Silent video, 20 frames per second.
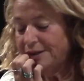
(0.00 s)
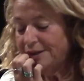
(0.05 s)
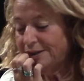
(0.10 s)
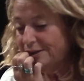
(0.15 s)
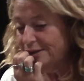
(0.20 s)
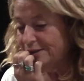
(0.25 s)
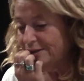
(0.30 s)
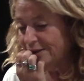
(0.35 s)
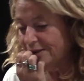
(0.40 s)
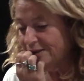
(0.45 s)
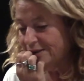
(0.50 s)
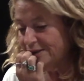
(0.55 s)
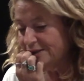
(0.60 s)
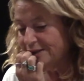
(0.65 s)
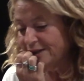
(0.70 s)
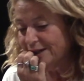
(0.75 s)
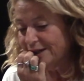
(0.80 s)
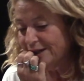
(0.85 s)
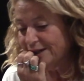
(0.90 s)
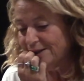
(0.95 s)
Entonces
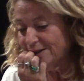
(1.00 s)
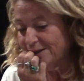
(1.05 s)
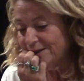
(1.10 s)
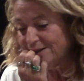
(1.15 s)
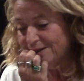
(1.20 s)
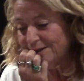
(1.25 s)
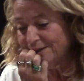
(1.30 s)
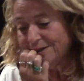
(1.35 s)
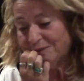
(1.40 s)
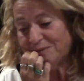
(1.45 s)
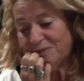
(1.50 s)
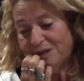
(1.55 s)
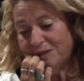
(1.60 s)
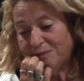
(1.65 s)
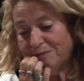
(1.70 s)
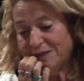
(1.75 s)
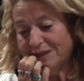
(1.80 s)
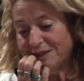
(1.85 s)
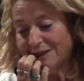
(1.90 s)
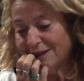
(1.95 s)
sé que no, no me lo he
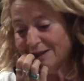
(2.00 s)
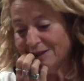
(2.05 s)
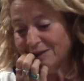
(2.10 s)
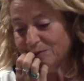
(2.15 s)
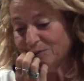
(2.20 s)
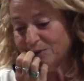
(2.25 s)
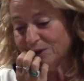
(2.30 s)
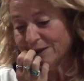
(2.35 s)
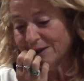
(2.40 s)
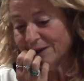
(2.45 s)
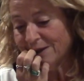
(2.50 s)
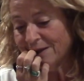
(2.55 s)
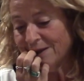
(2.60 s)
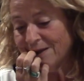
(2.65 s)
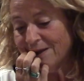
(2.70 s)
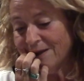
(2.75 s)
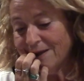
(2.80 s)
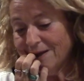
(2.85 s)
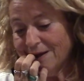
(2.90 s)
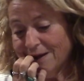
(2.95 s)
inventado porque
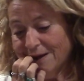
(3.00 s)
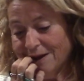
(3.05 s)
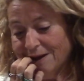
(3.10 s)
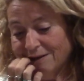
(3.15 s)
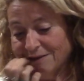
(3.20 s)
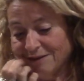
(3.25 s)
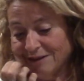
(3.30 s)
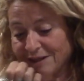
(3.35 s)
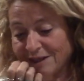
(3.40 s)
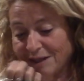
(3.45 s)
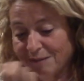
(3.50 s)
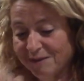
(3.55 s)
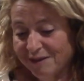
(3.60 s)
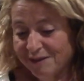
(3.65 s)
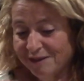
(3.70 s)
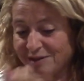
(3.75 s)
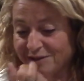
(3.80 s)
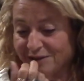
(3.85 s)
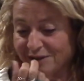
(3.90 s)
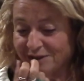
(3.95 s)
hay cosas que me ha
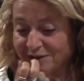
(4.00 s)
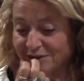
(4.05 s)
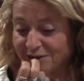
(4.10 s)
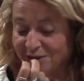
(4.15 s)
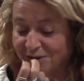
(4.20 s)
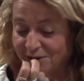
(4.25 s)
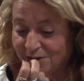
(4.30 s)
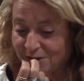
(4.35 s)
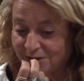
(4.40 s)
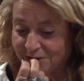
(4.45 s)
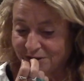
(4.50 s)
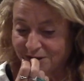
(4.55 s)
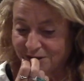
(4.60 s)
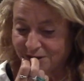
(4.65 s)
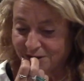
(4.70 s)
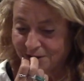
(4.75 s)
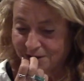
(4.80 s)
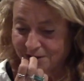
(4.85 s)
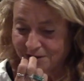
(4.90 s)
dicho que solo lo sé yo